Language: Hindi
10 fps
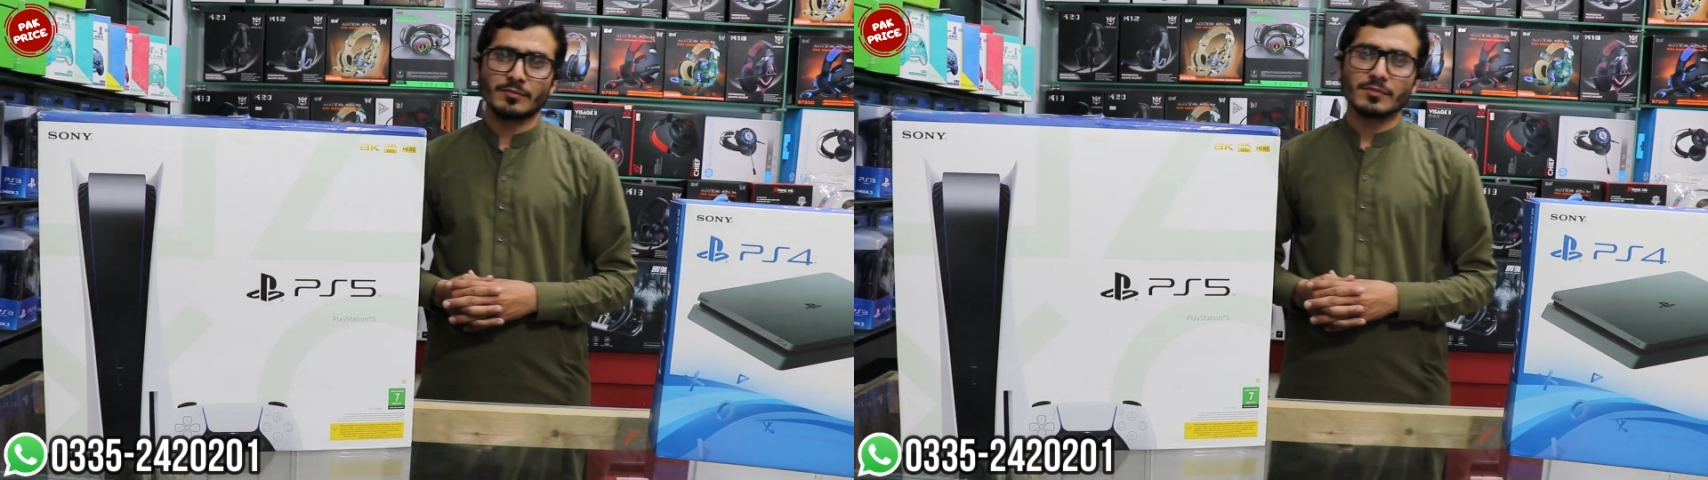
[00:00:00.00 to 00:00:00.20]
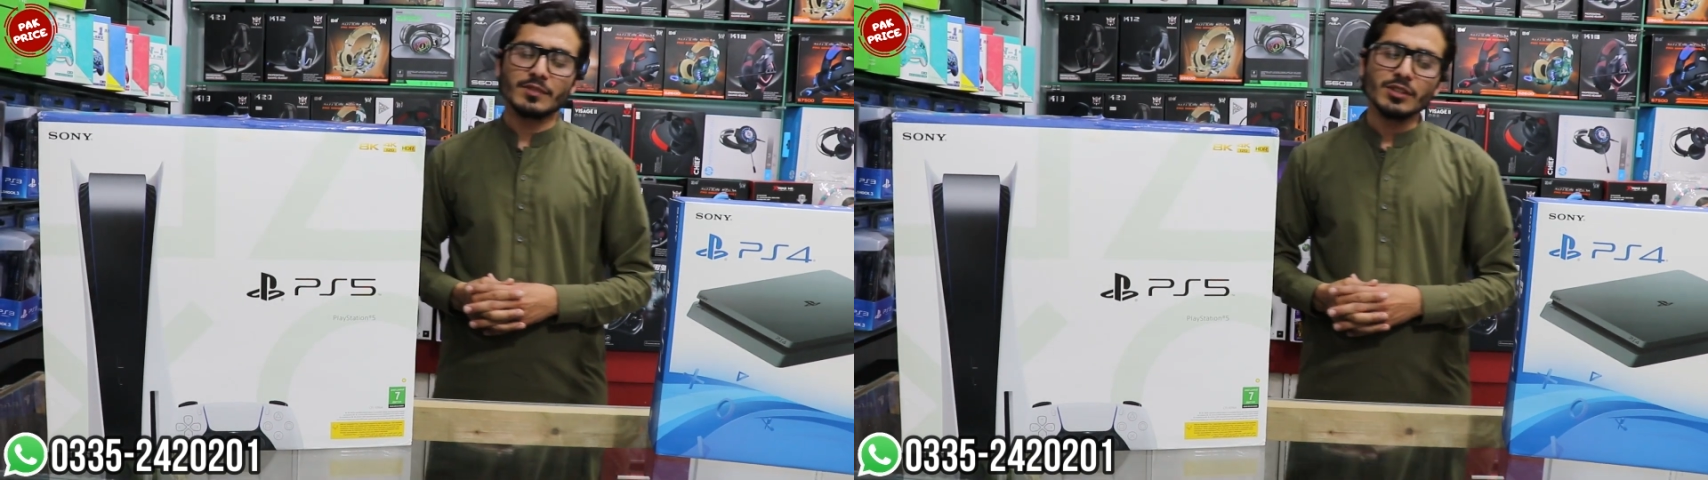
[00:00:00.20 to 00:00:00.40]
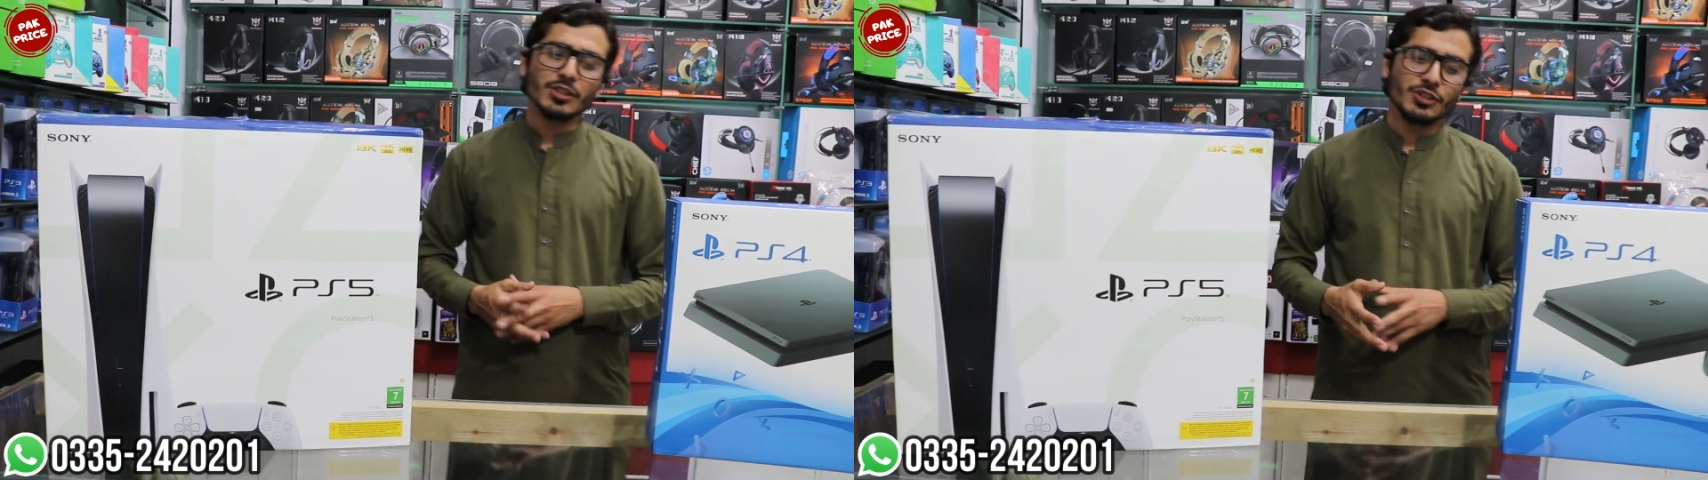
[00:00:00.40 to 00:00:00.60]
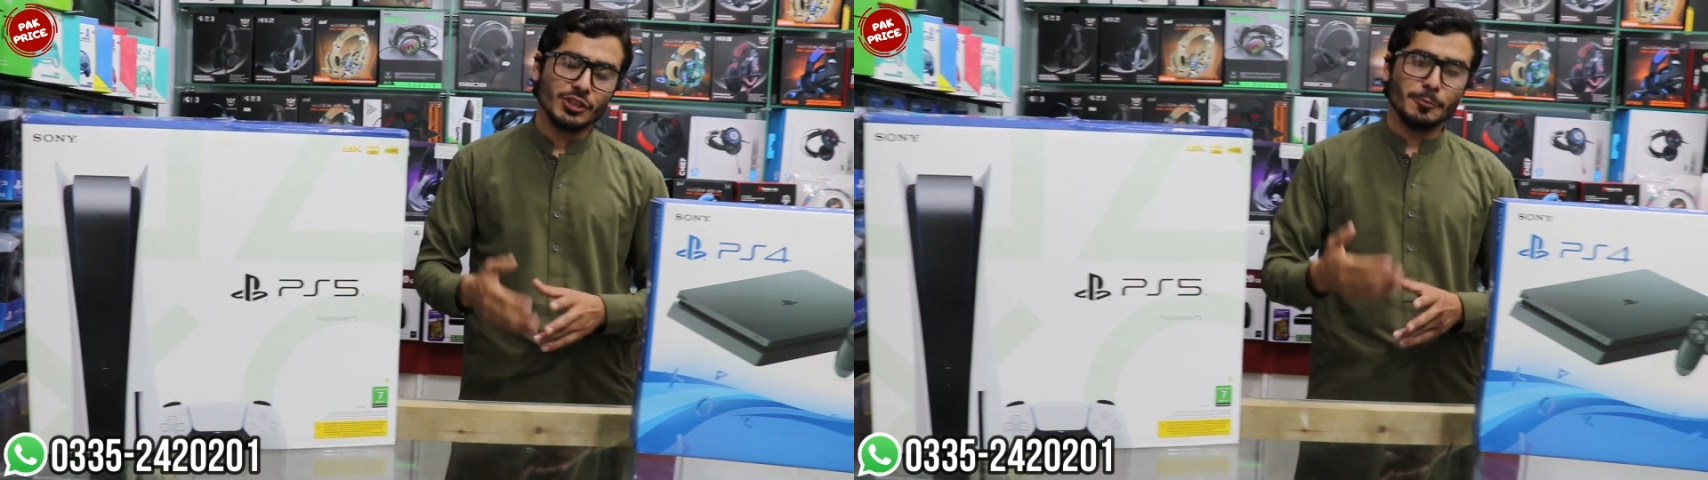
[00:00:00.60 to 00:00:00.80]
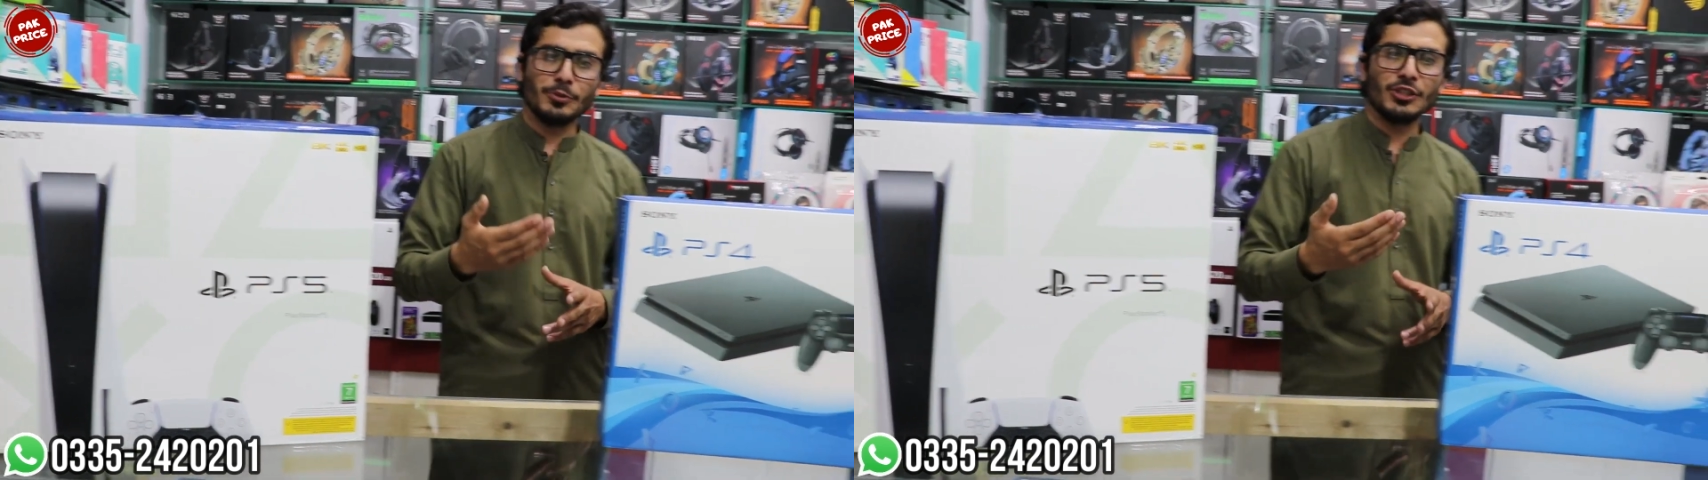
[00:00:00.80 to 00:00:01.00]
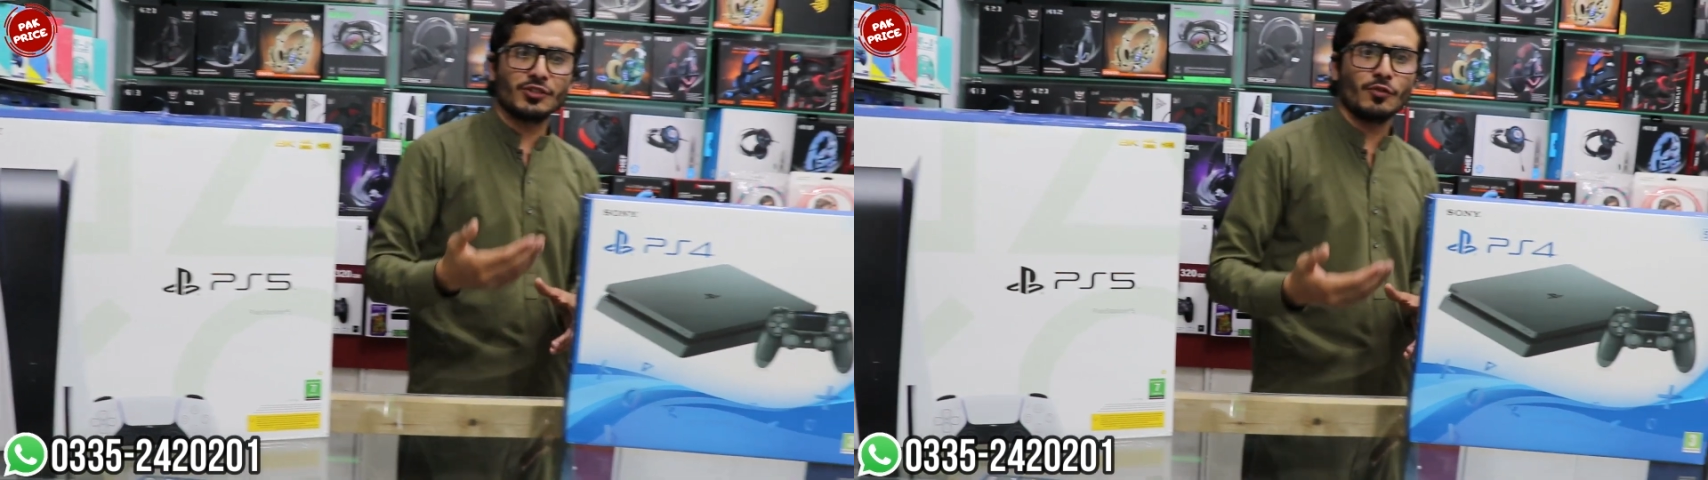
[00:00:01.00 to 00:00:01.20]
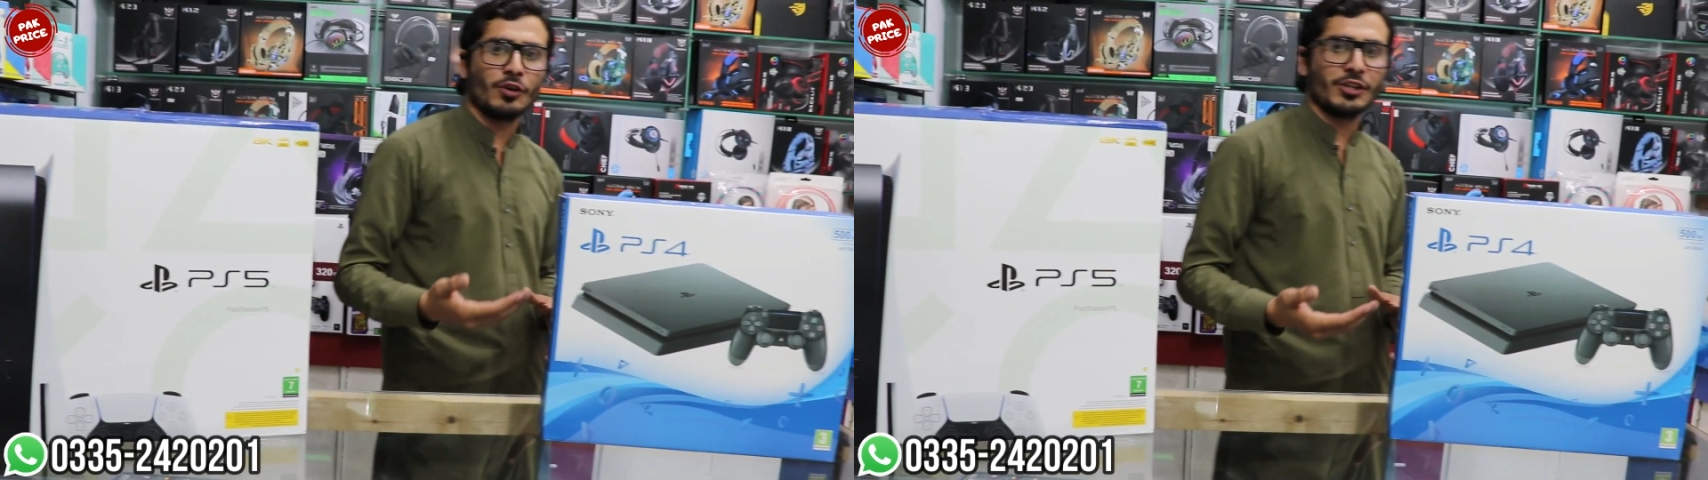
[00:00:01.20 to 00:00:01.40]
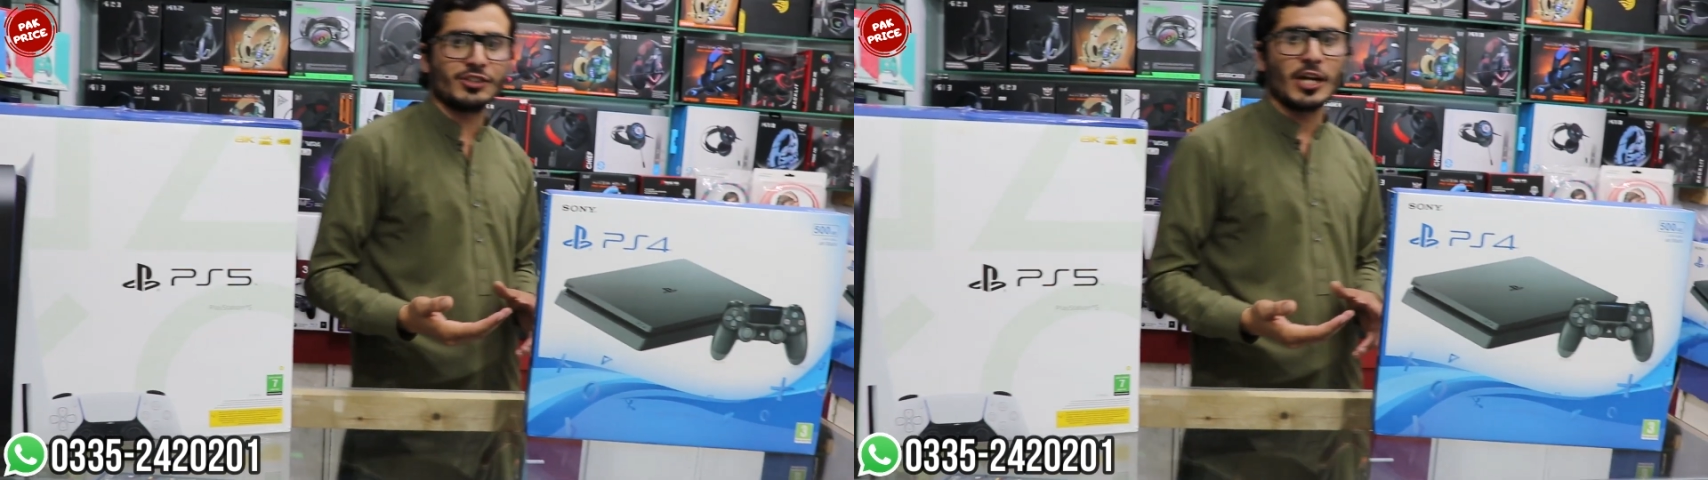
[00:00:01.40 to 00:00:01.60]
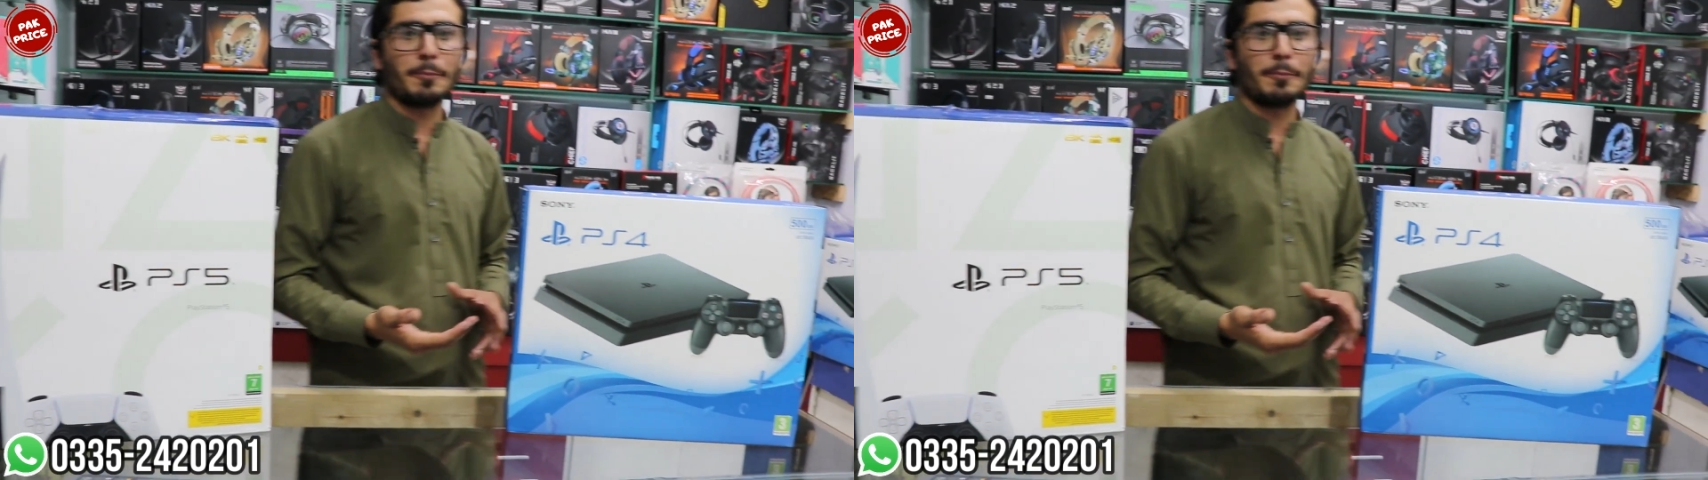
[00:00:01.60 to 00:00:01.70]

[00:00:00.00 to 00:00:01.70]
ठीक है जी पी एस फोर इस